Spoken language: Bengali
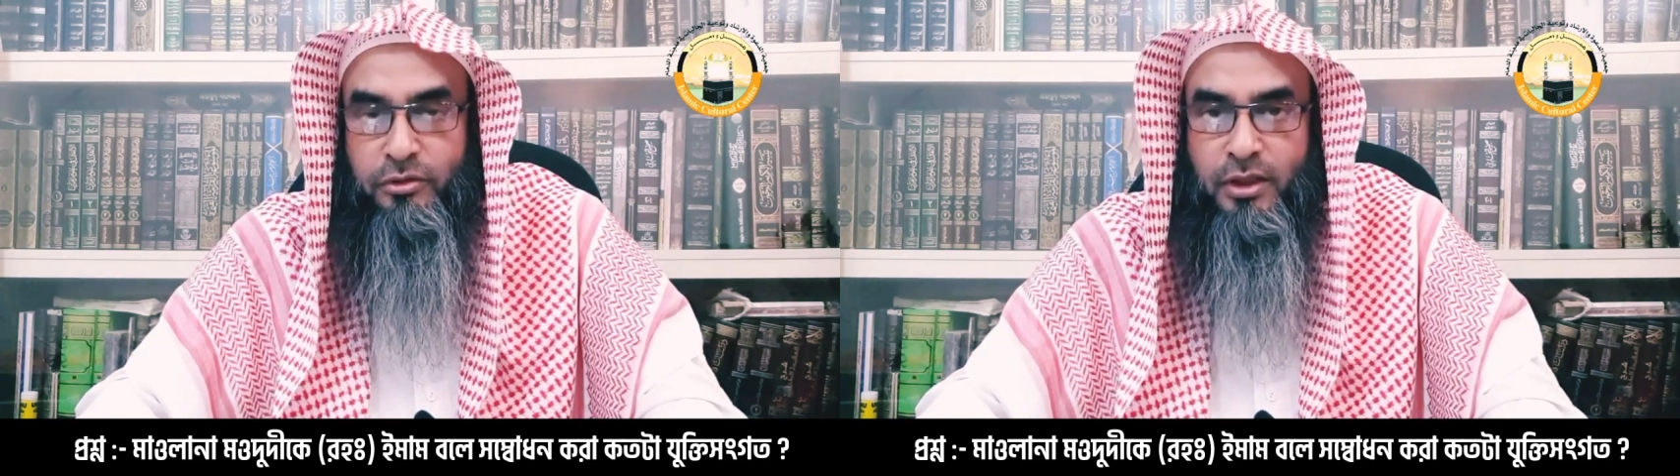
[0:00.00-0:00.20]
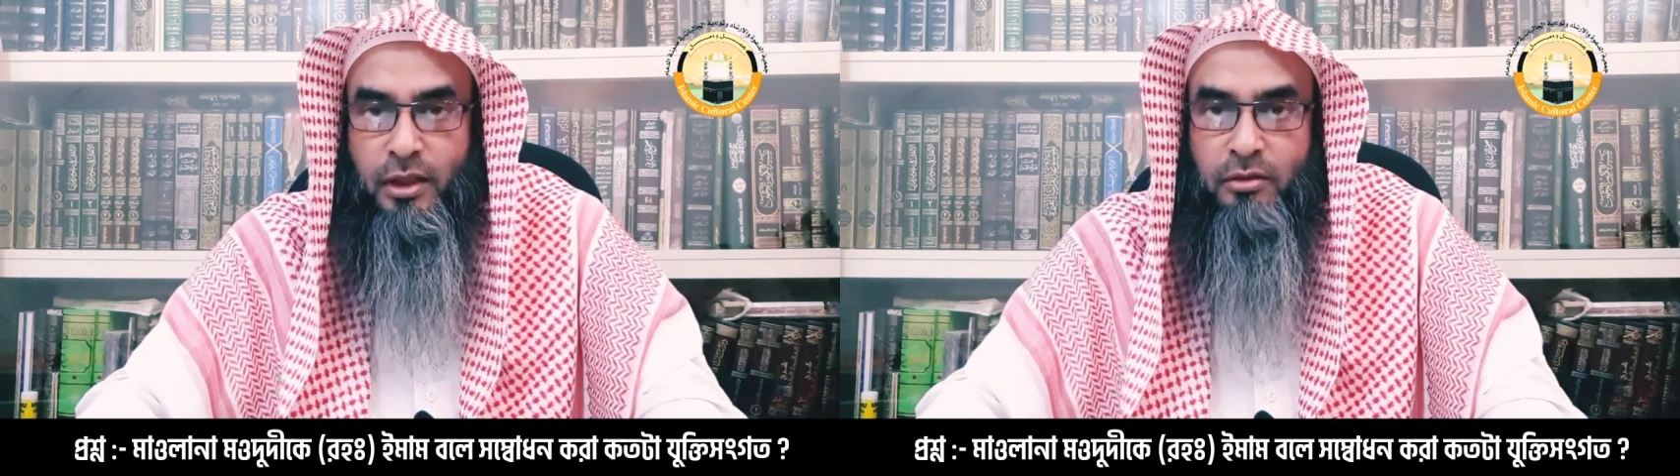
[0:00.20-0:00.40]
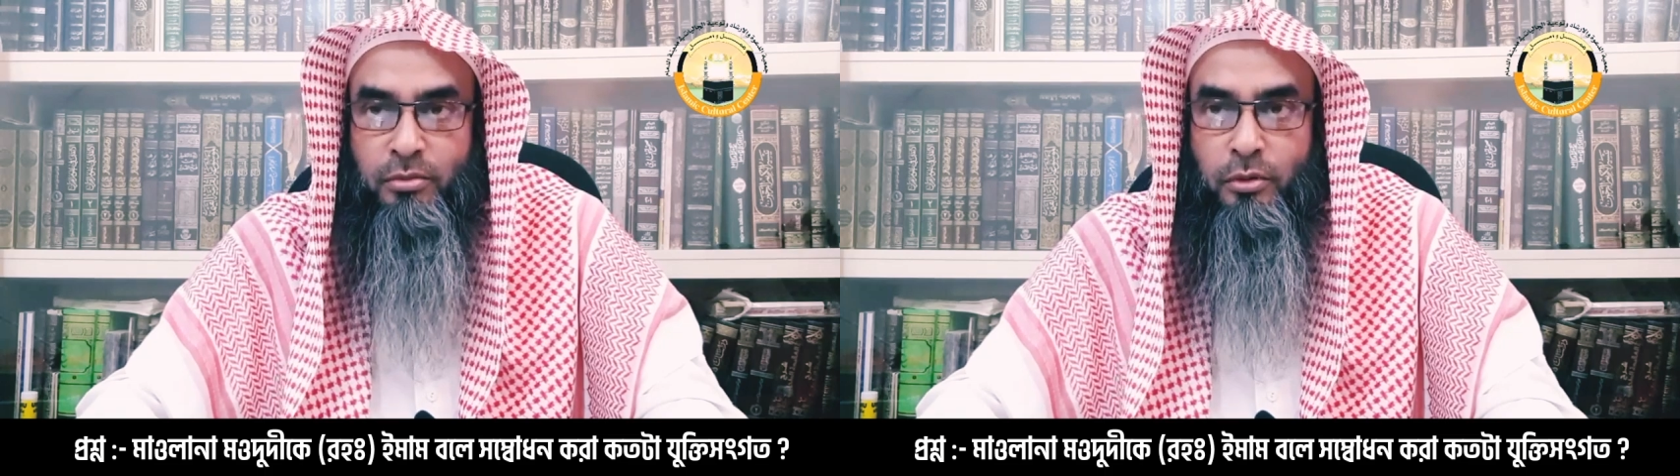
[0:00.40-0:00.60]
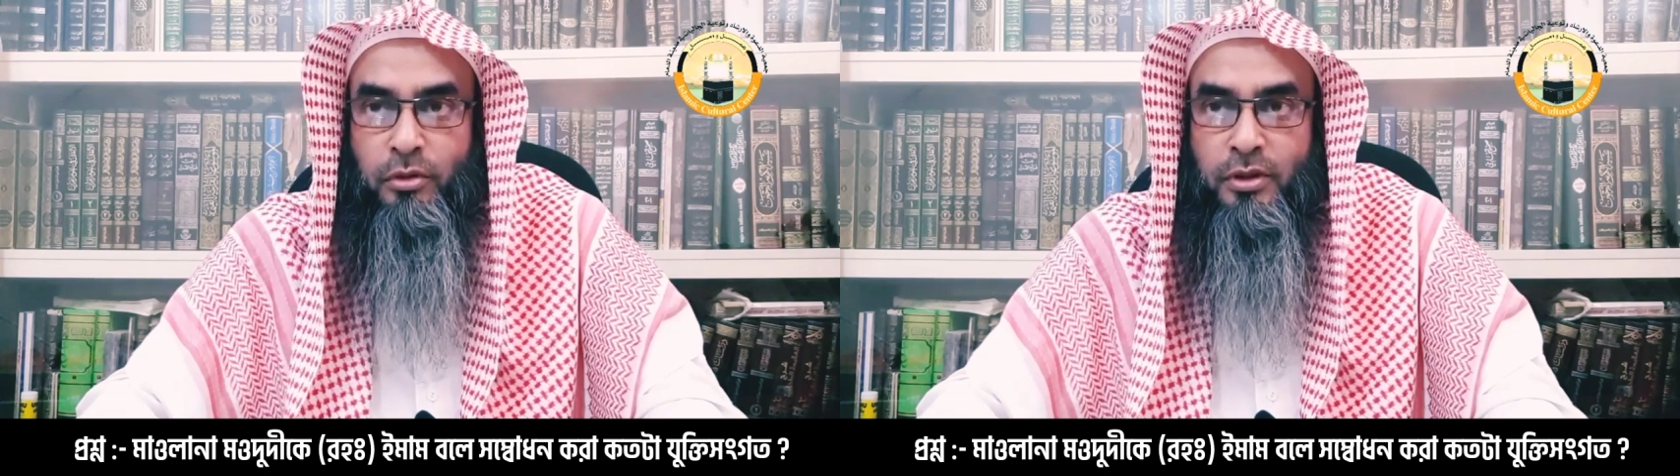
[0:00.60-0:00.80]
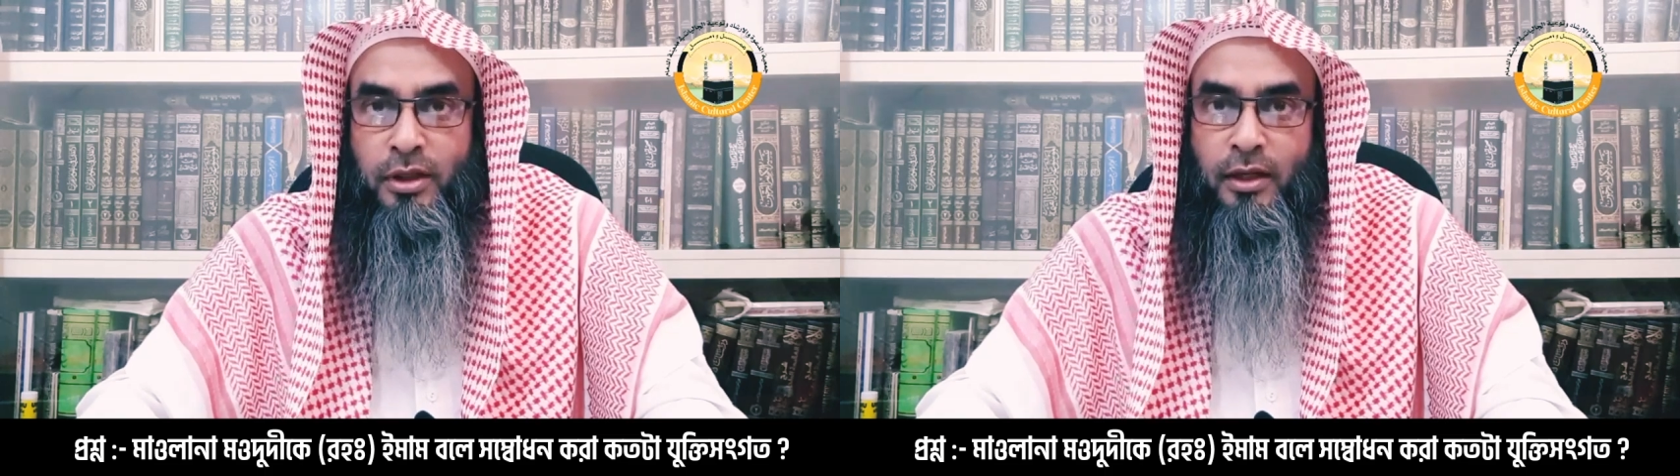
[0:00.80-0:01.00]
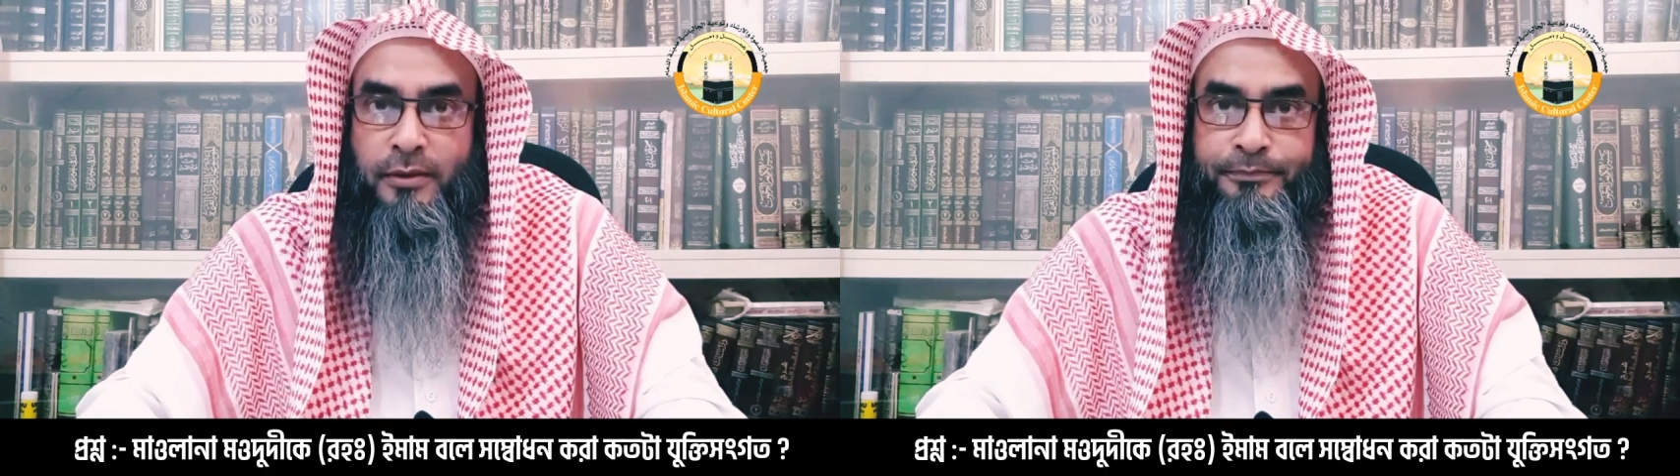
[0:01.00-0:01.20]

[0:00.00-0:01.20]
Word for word: যাক ভুলটা